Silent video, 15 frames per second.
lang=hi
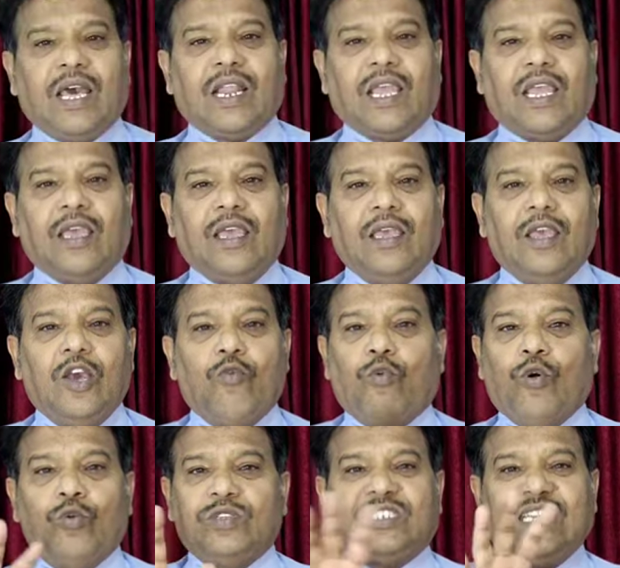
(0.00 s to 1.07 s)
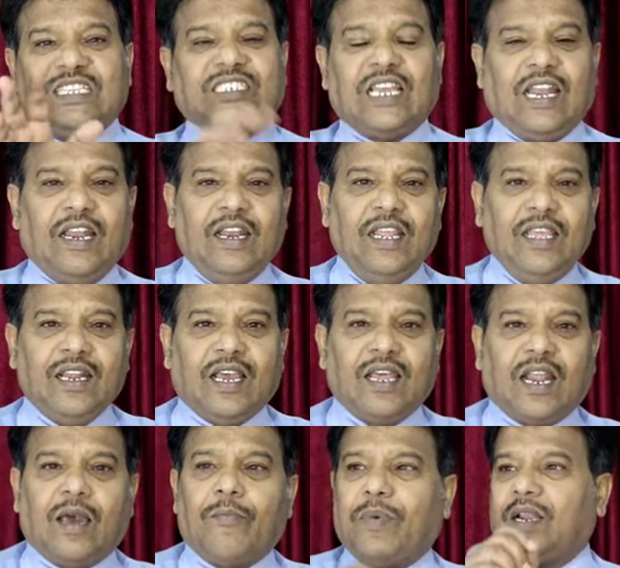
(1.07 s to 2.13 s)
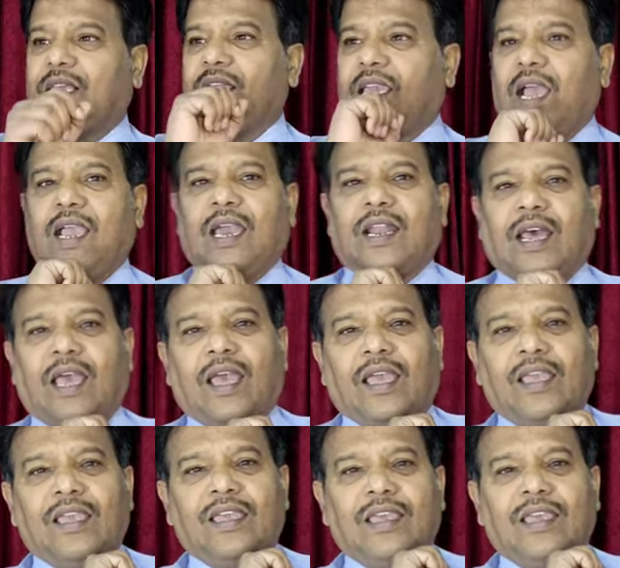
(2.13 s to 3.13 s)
बना रहे हैं वो उनसे जलन नहीं रखना बल्कि क्या कह रहा है